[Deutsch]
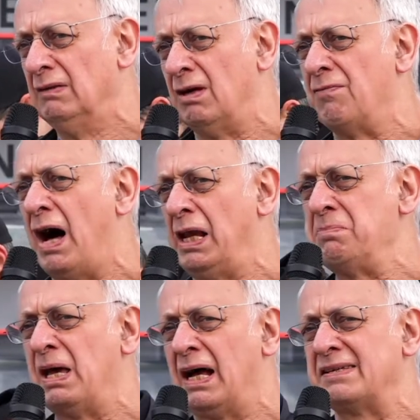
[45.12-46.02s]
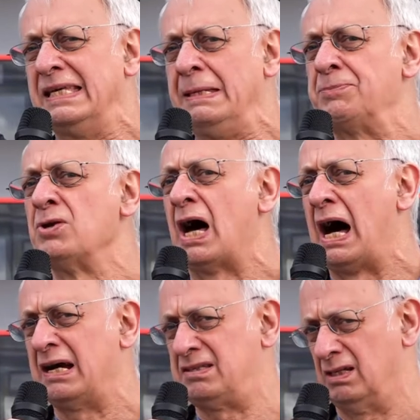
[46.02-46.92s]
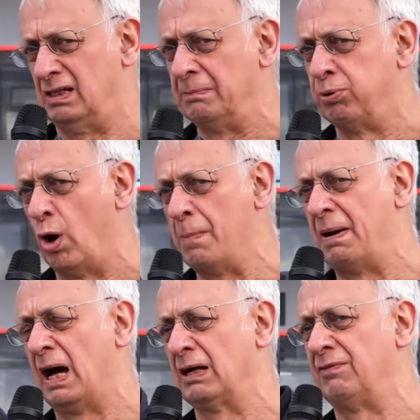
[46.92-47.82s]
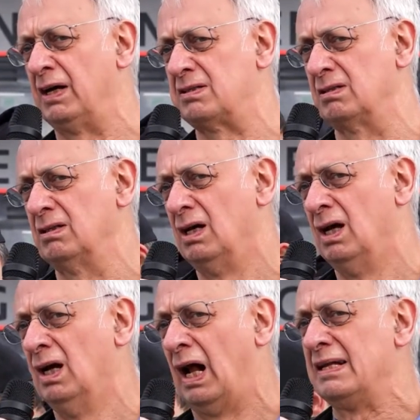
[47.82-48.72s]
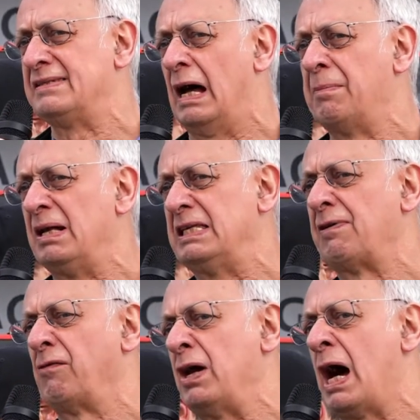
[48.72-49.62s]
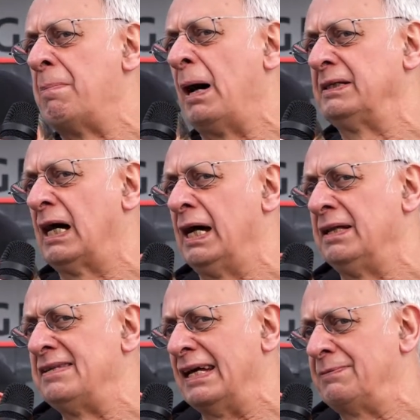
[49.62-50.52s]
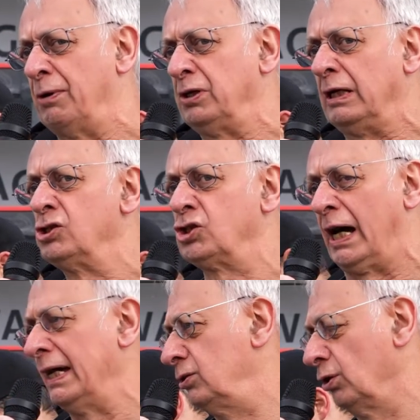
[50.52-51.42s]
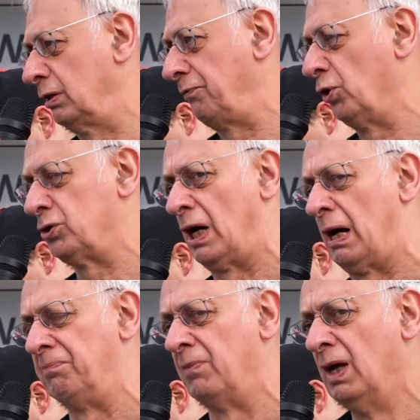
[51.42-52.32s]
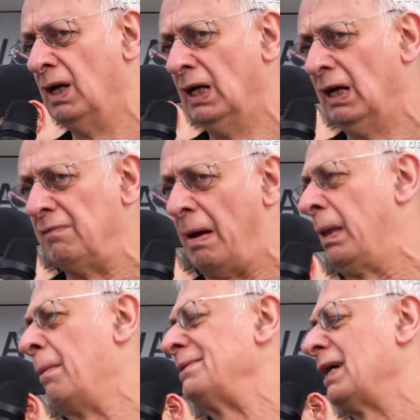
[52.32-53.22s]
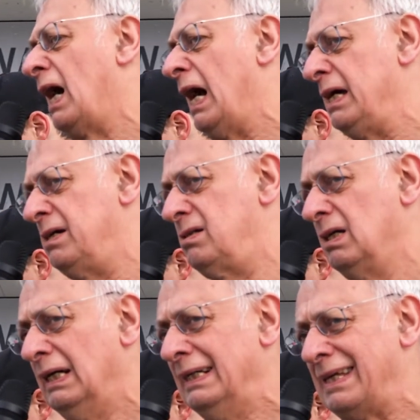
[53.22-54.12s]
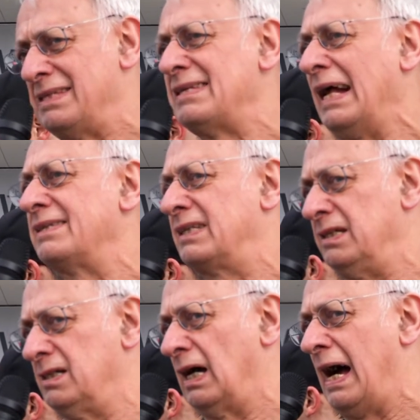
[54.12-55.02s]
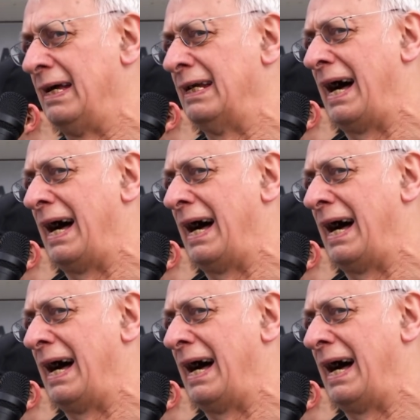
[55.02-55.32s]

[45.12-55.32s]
Wir waren im Jahr 87 in Puebla gewesen, als damals die VW-Arbeiter einen sechswöchigen Streik durchgeführt haben. Wir haben damals erreicht, dass in Salzgitter ein